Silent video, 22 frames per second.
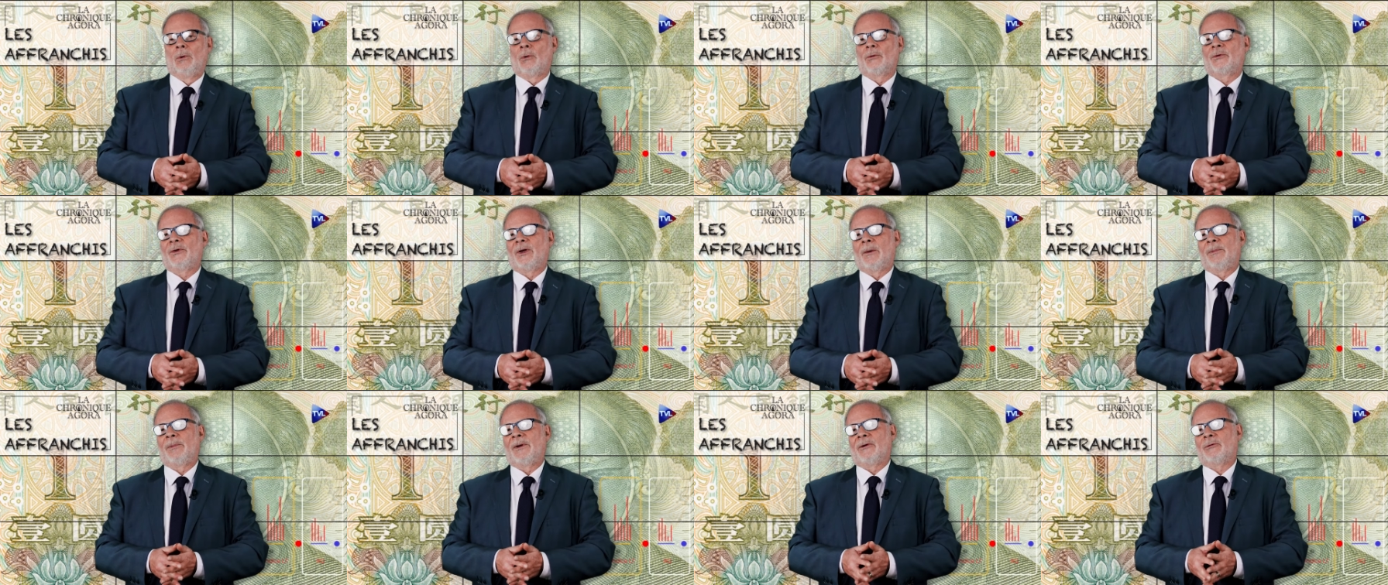on
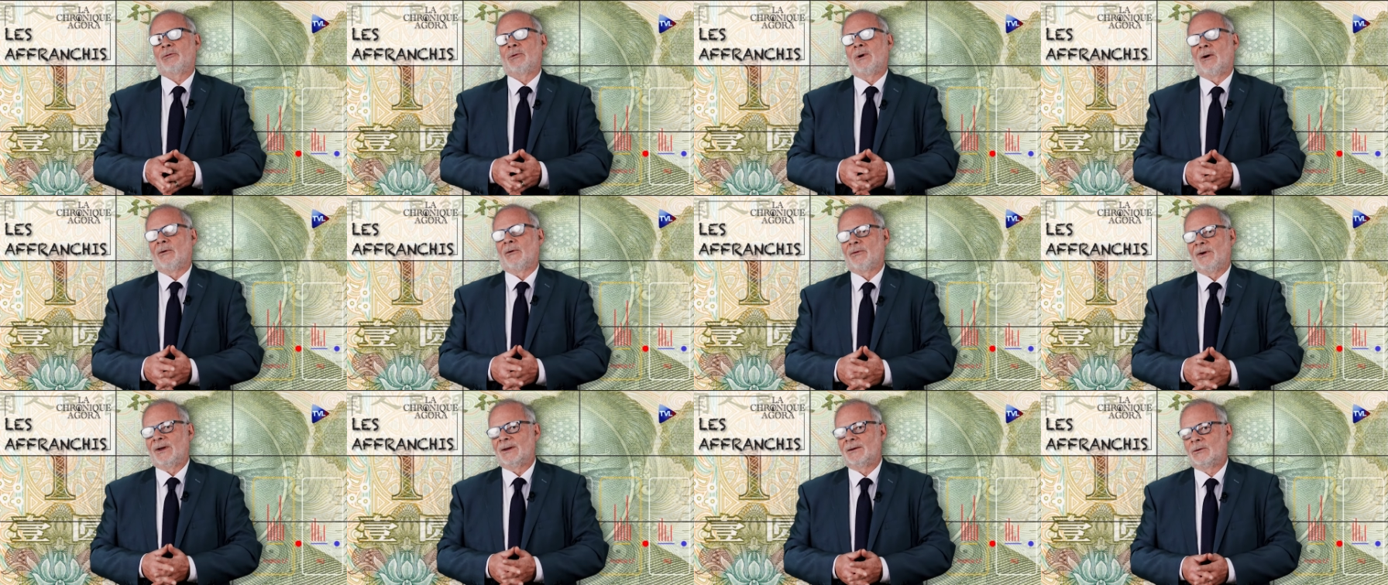s'aperçoit
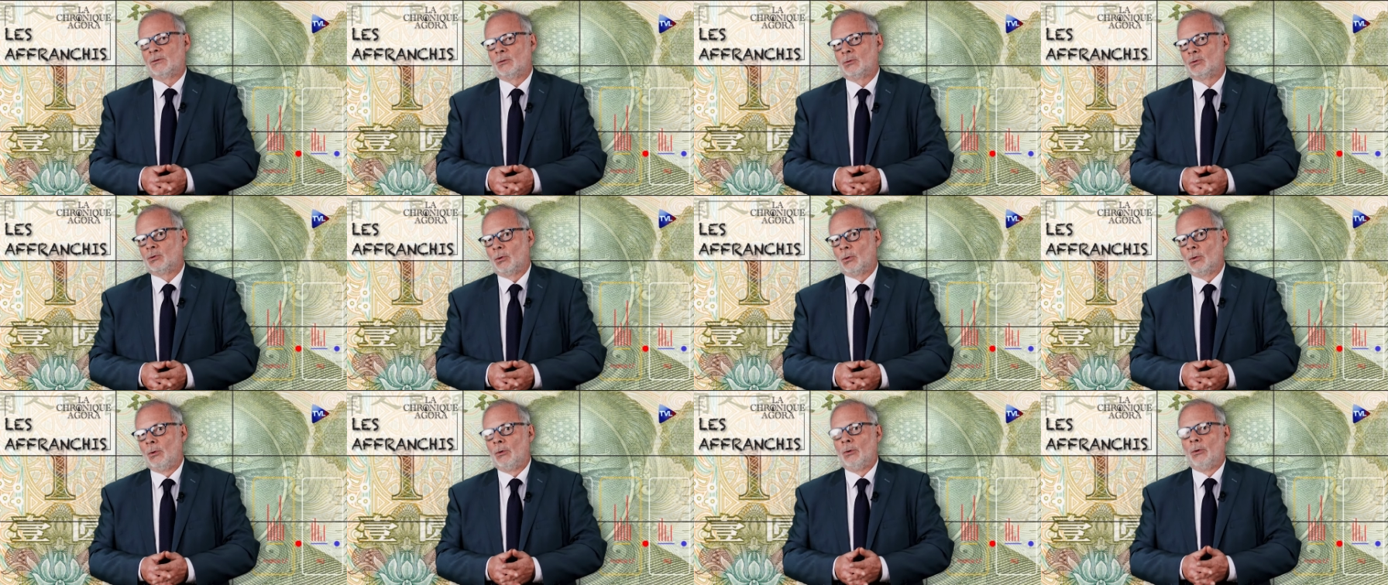en fait
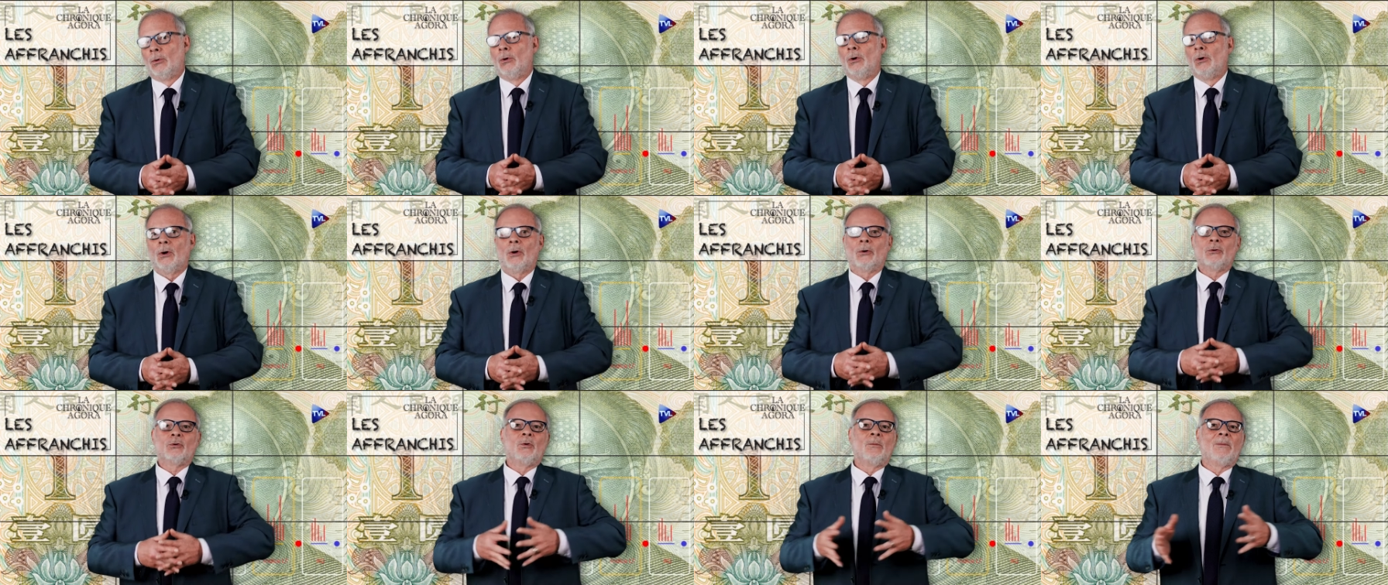que le
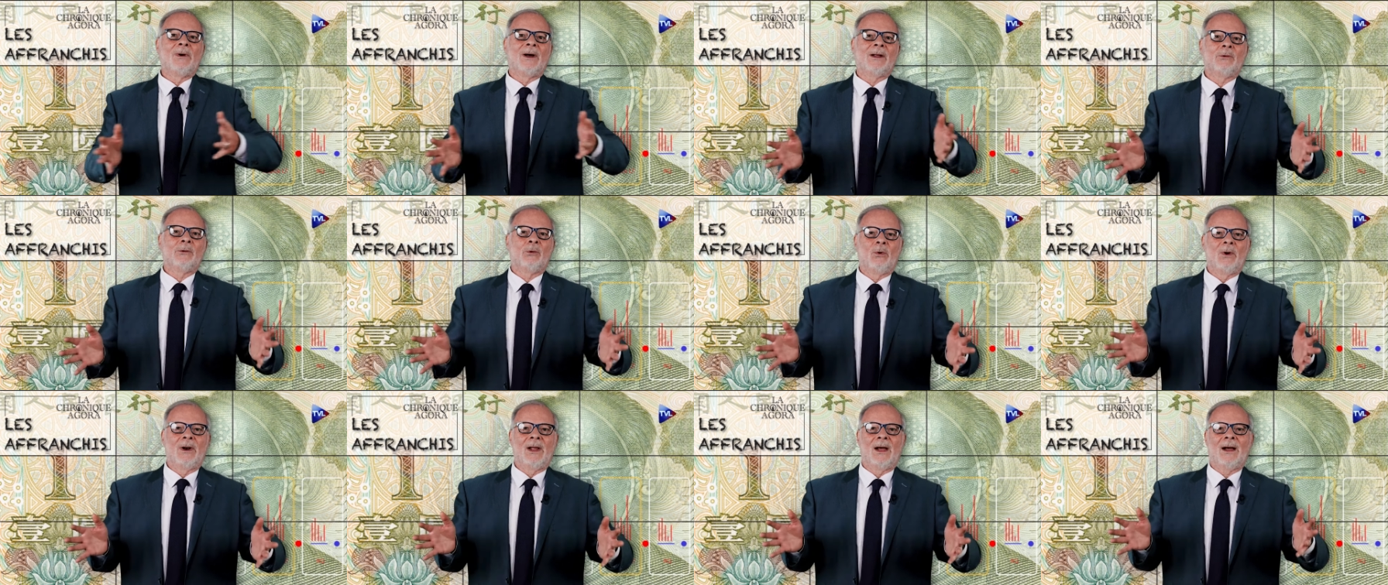lendemain
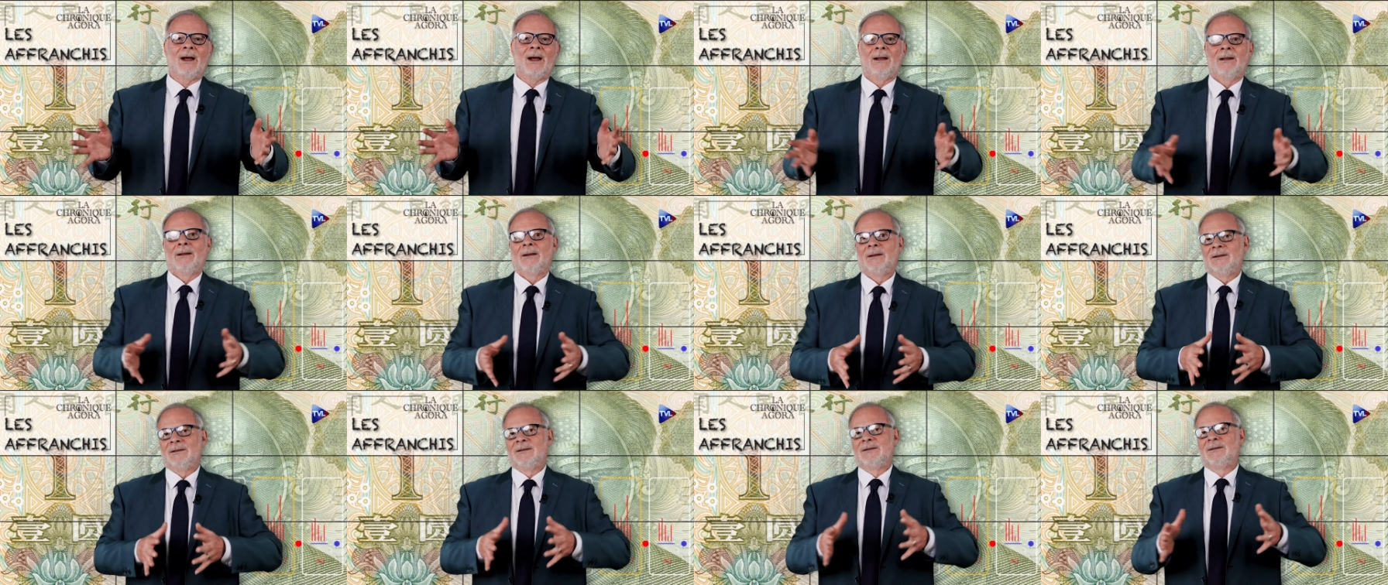de la
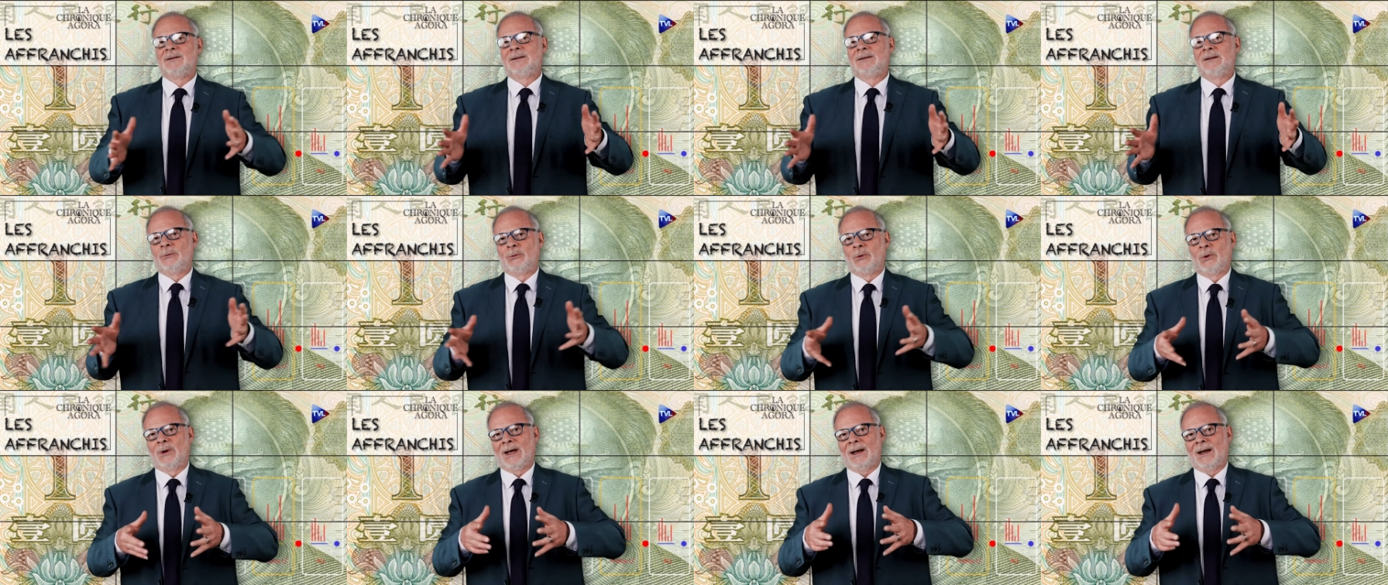
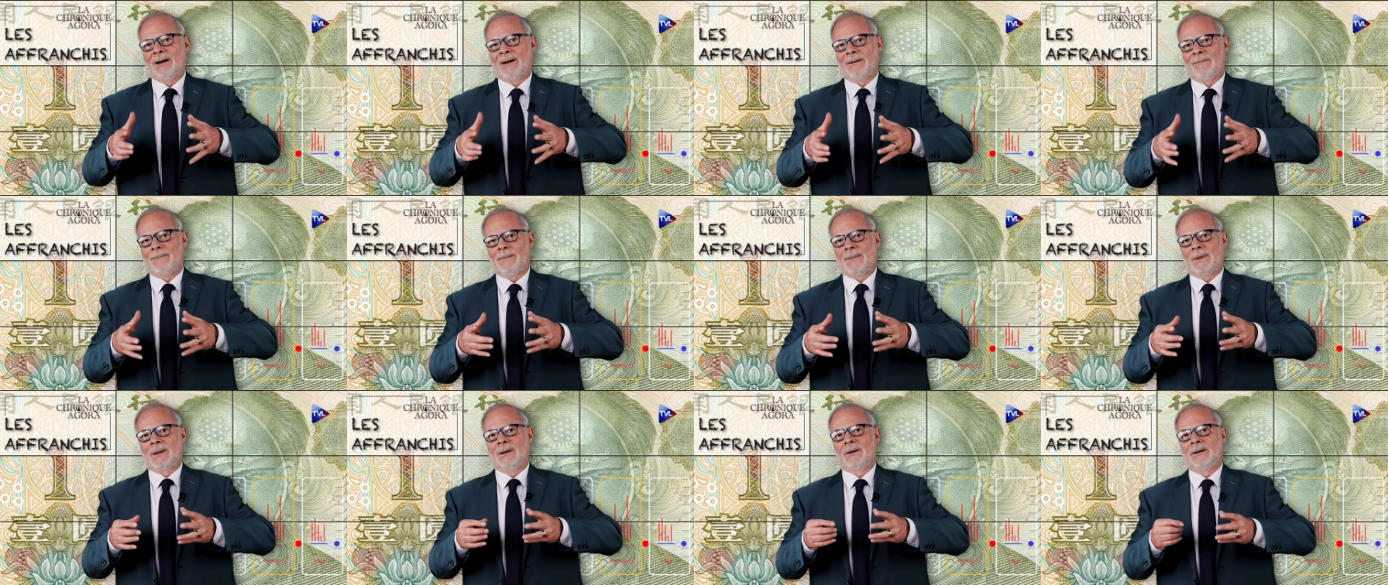de
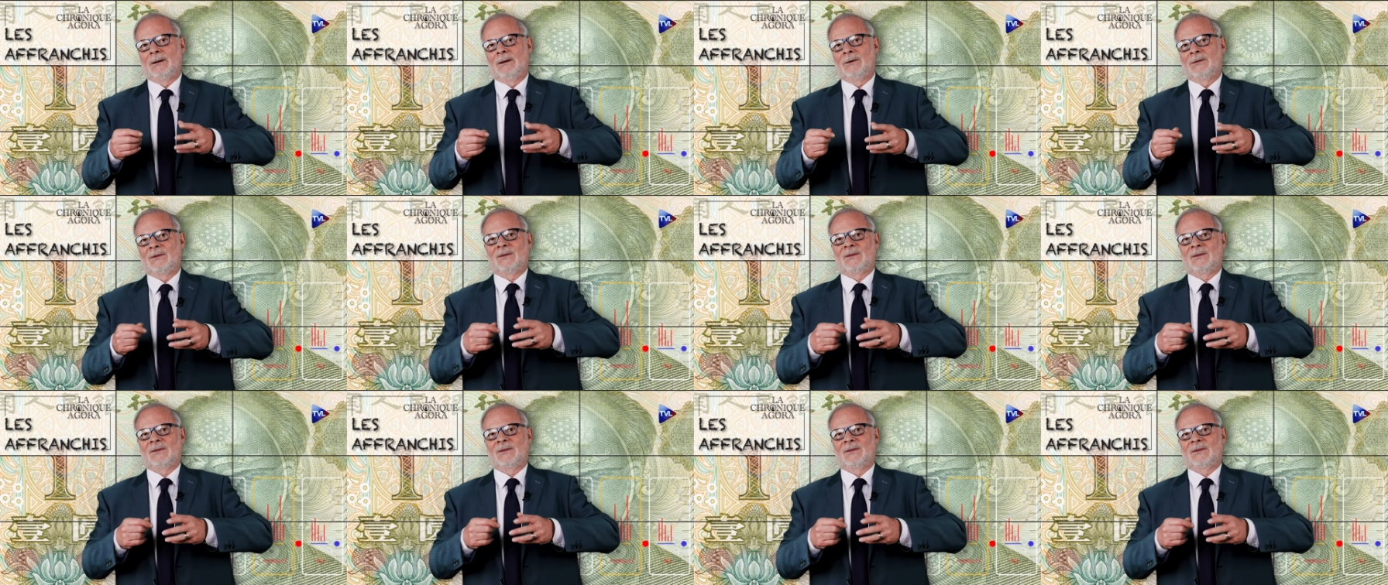la euh,